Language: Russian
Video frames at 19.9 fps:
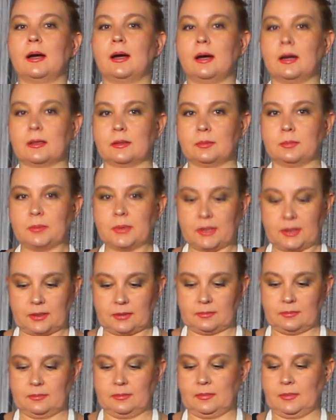как
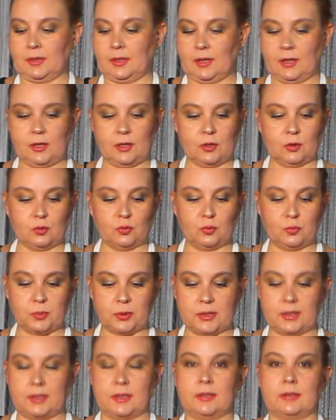мы
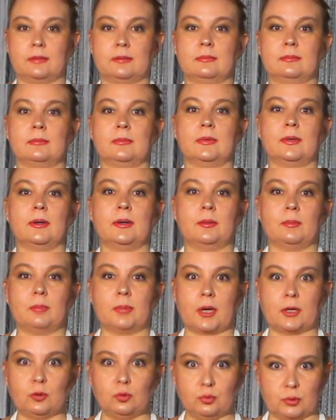купили
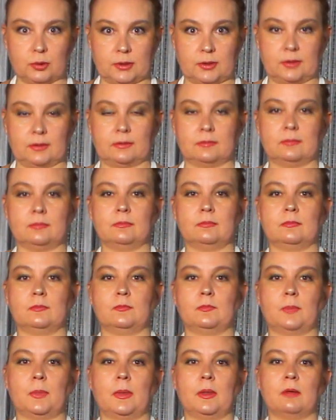продукты
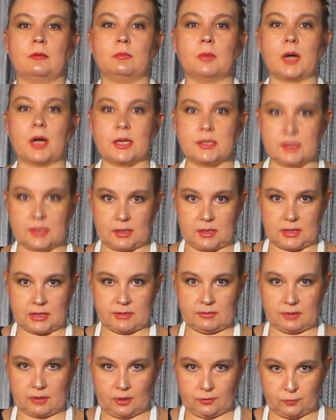в магазине
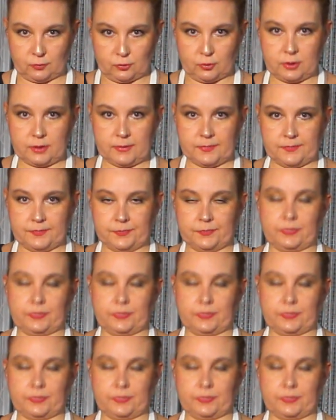«Светофор».